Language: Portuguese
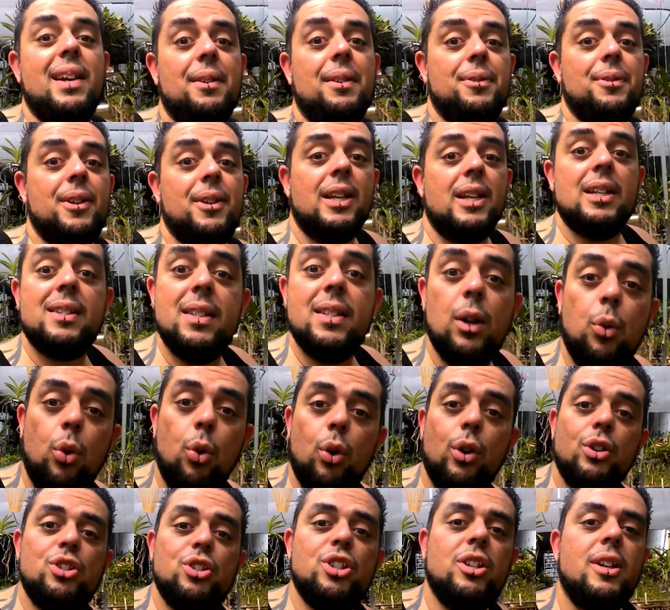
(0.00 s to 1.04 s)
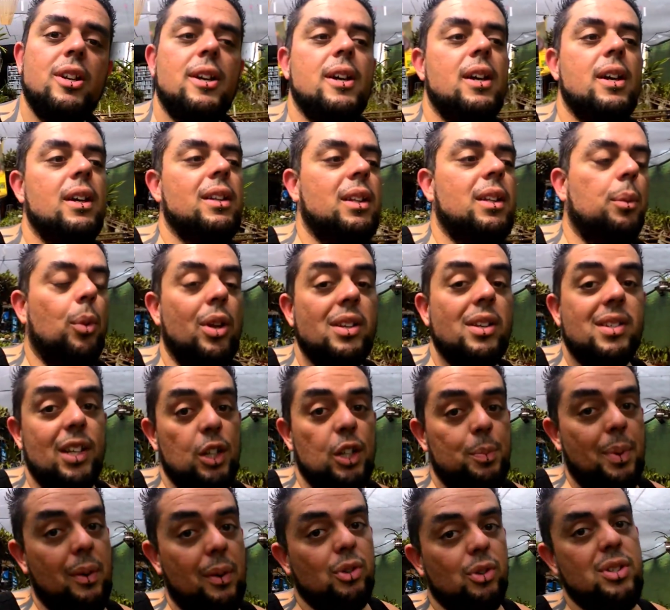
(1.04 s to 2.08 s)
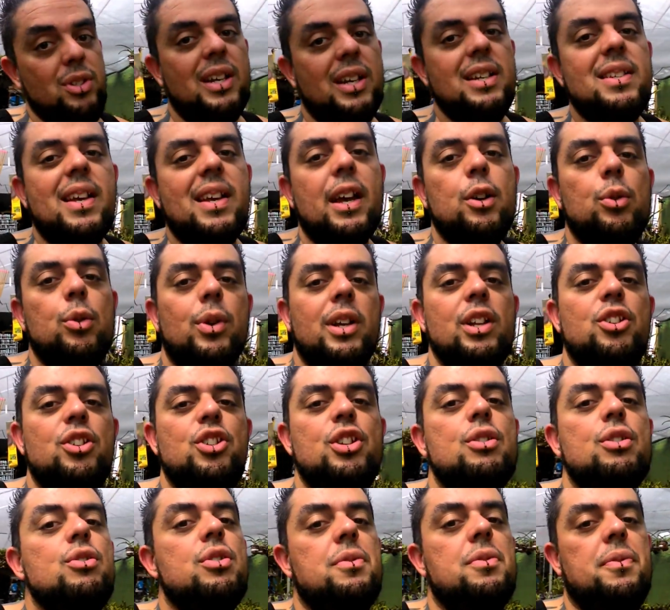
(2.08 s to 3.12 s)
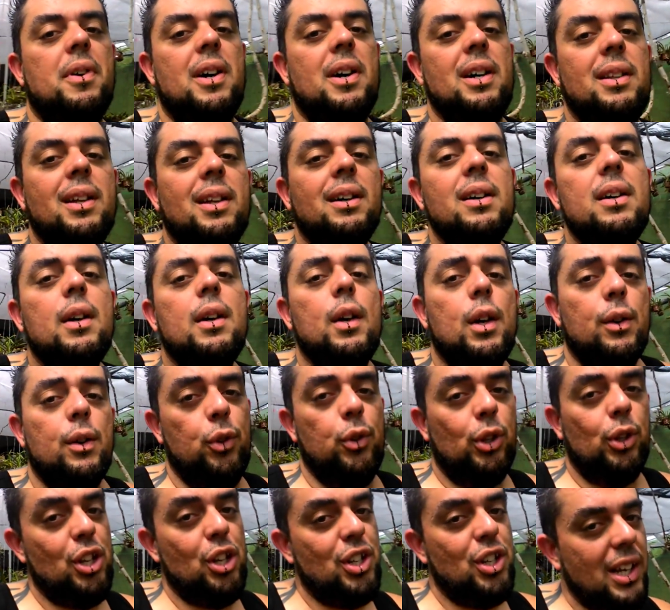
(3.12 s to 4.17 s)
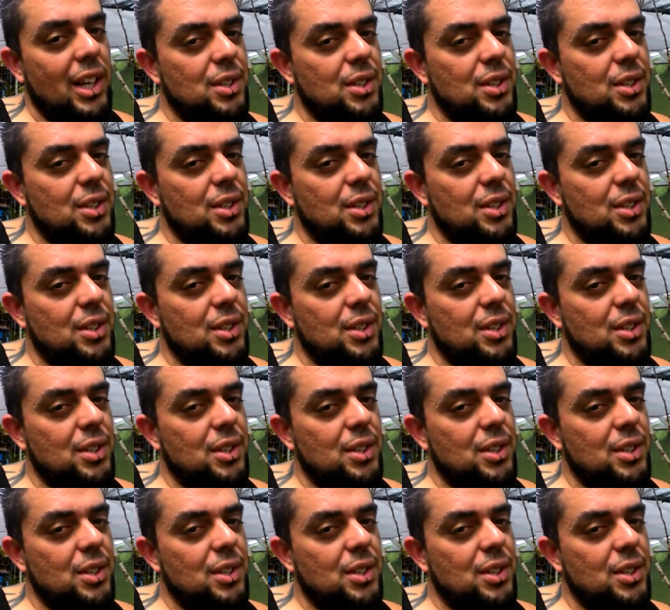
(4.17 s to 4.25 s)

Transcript: e Afins. Então hoje estamos lançando para vocês aí um kitinho de vanda. Vou deixar